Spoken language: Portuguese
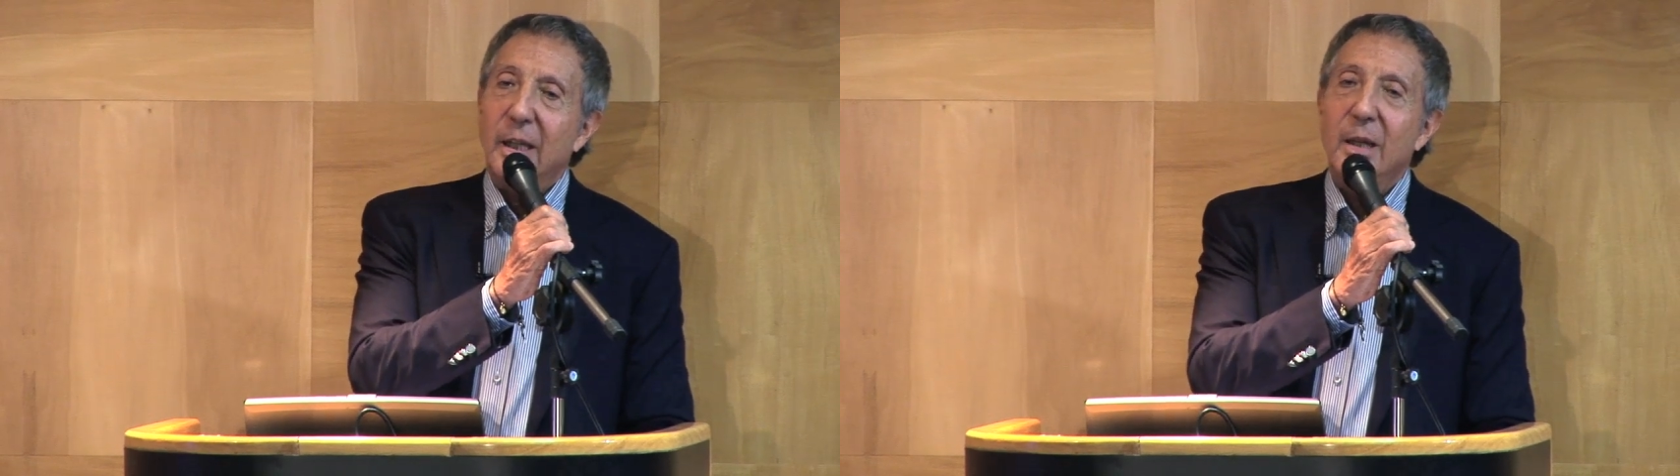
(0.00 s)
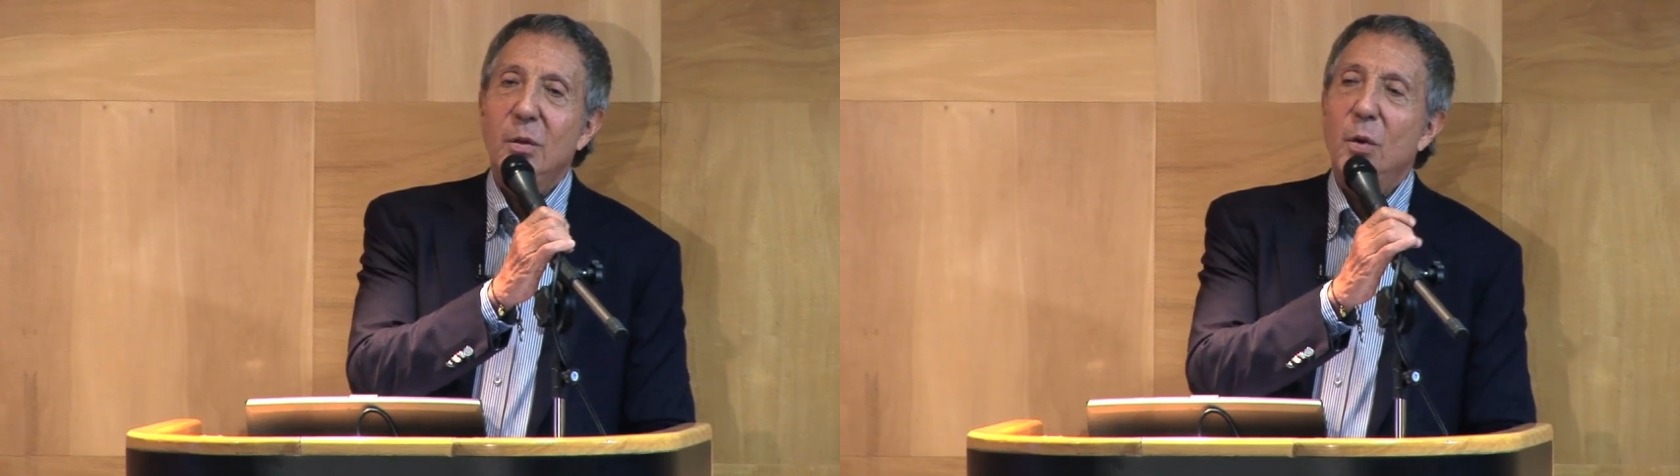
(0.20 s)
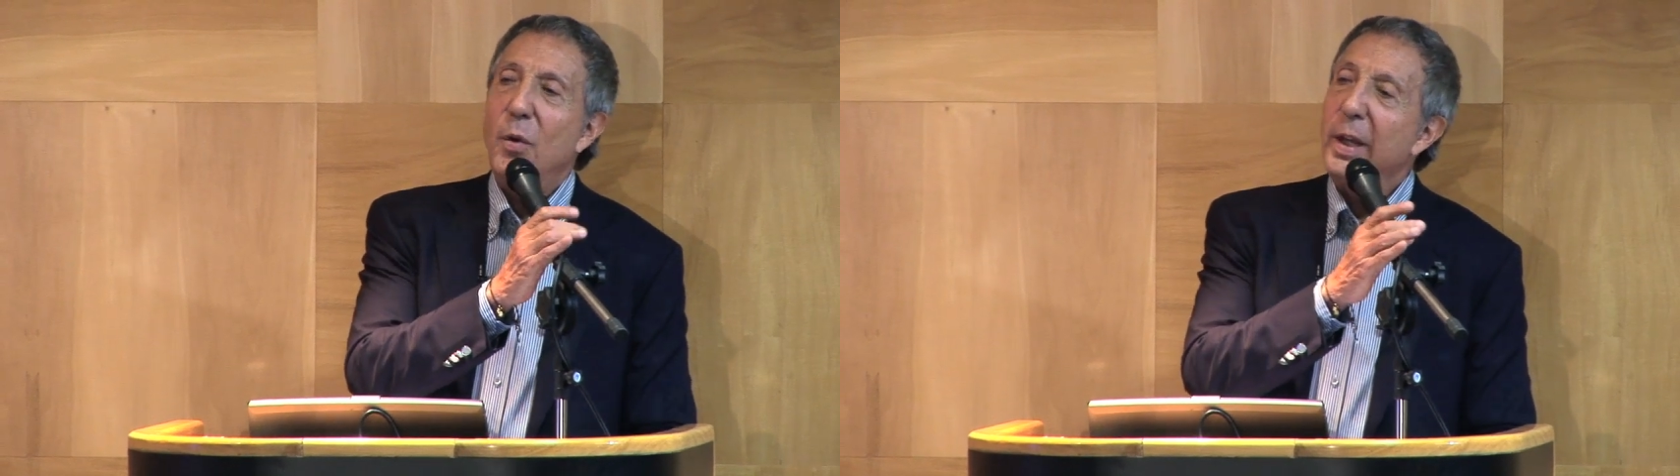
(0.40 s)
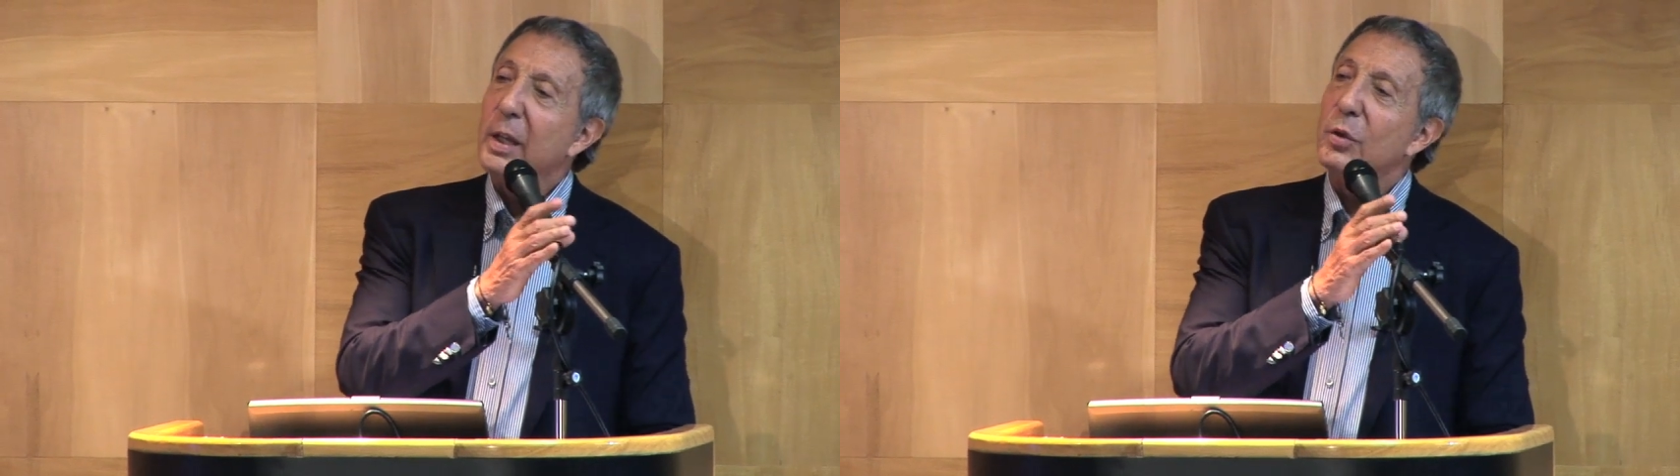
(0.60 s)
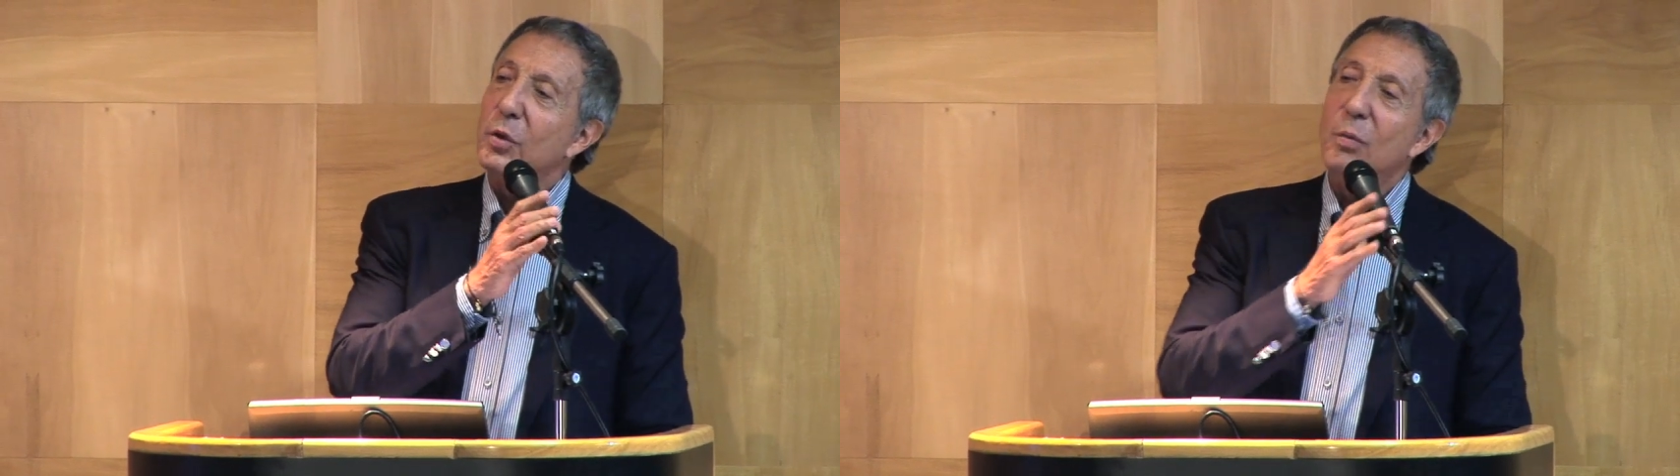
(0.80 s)
eu não
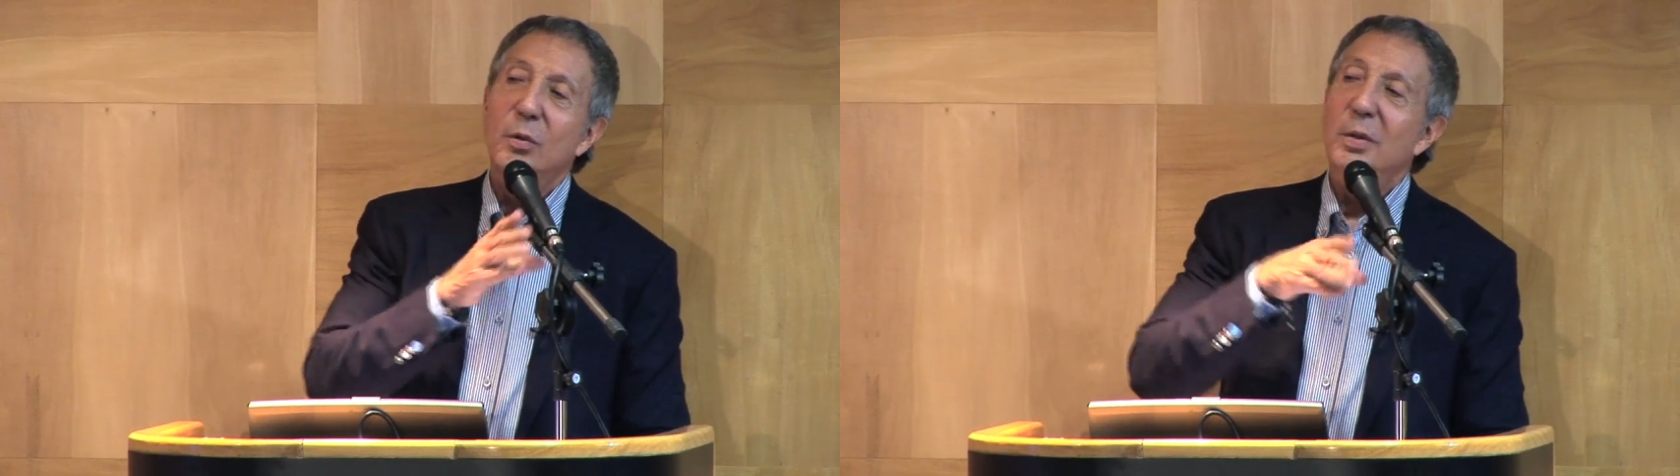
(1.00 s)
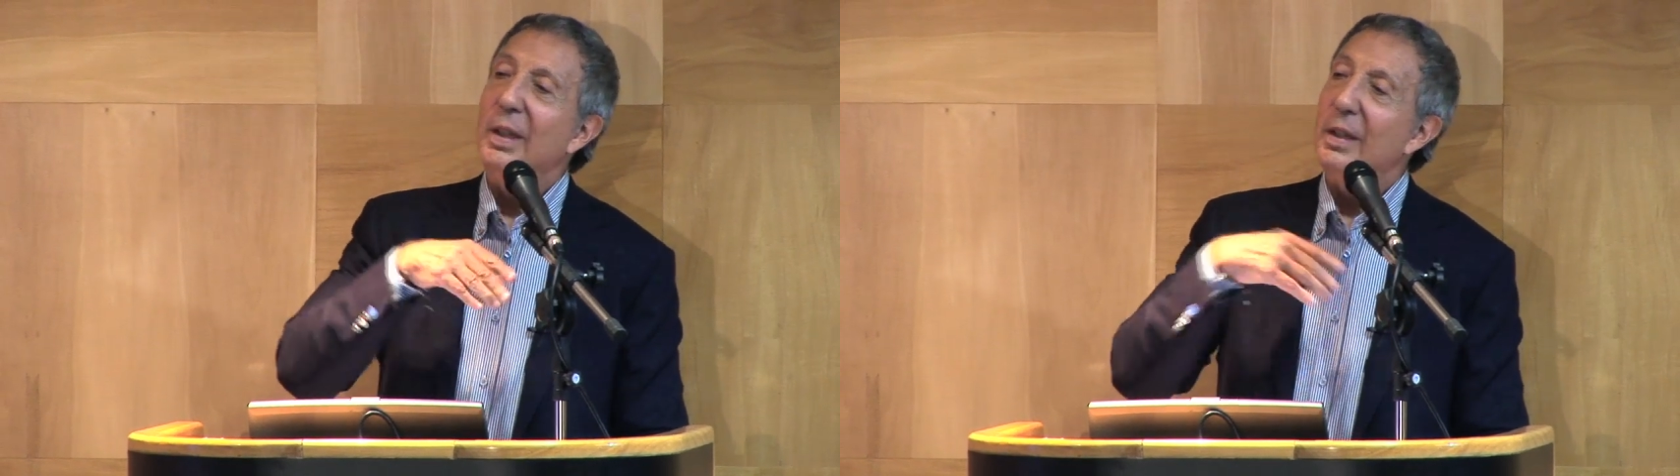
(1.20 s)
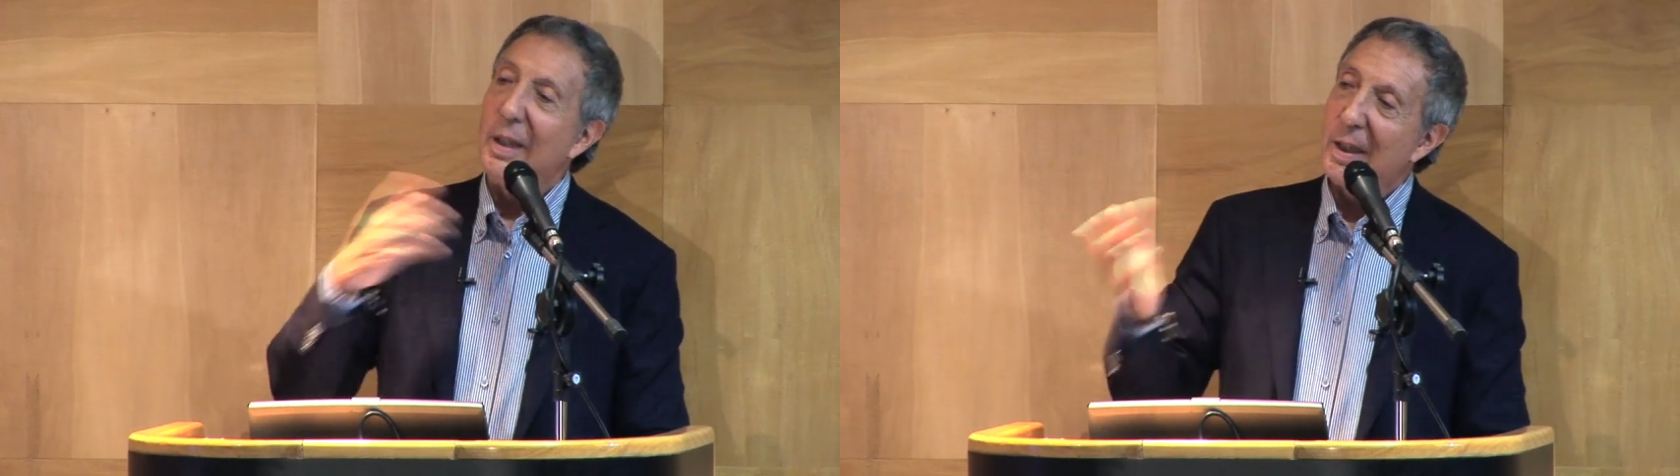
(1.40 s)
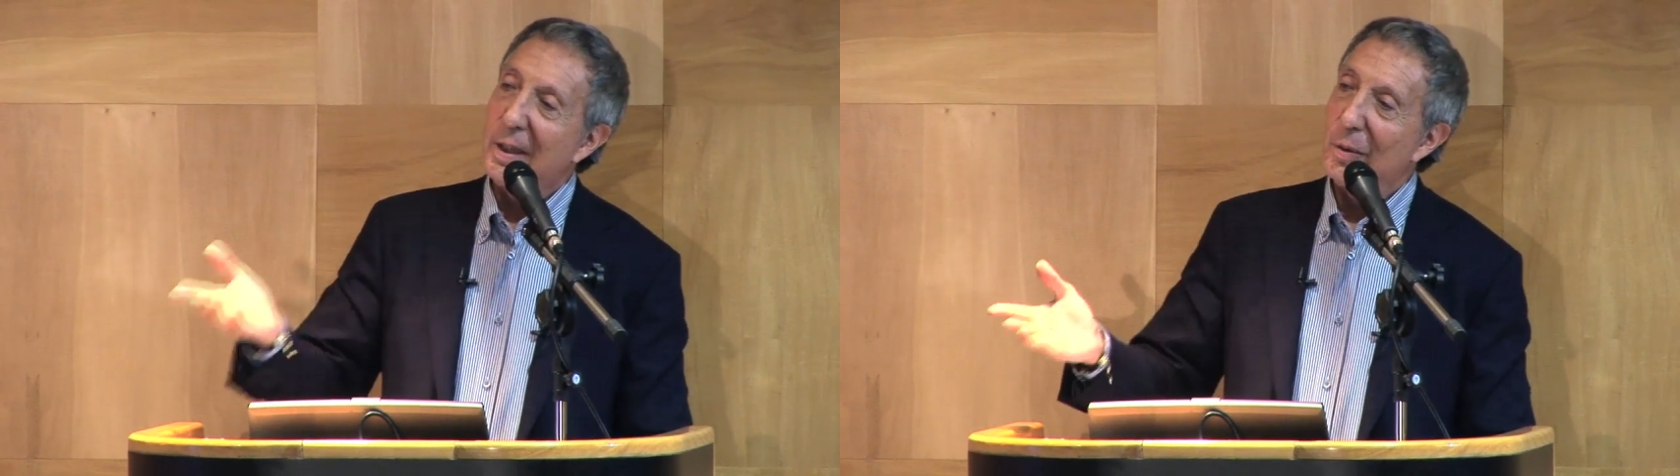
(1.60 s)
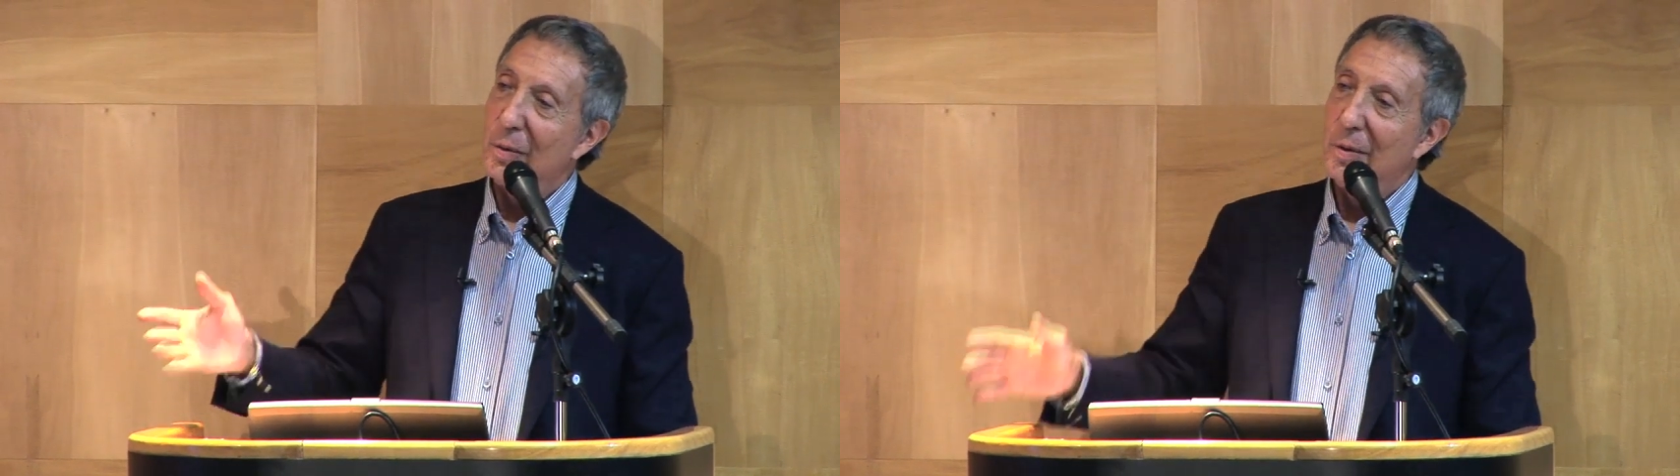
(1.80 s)
conheço o mundo
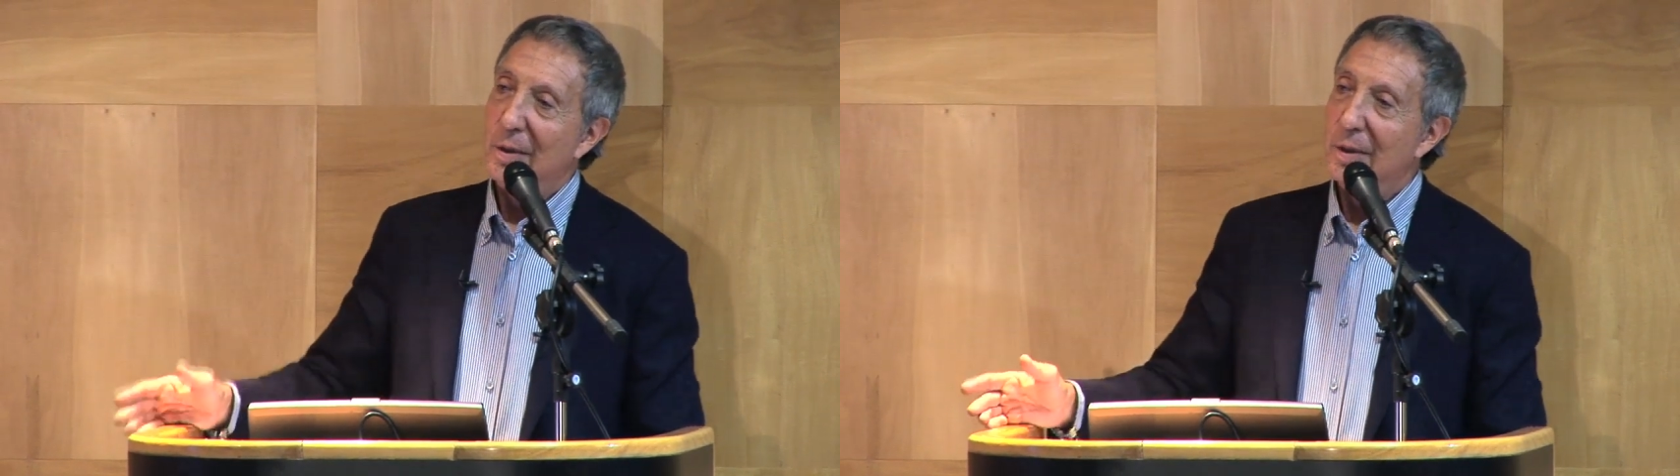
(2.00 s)
inteiro,